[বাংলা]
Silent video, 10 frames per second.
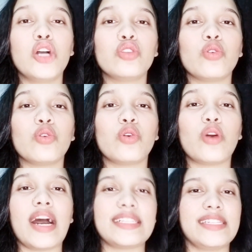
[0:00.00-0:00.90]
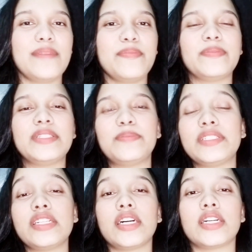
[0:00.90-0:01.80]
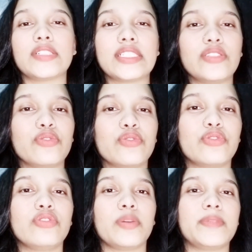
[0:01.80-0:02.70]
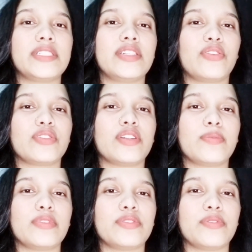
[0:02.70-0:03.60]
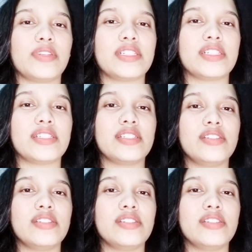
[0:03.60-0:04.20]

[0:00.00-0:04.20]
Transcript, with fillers: তো আজকে আমি আপনাদের মাঝে আরও একটি নতুন টপিক নিয়ে কথা বলতে চলে এসেছি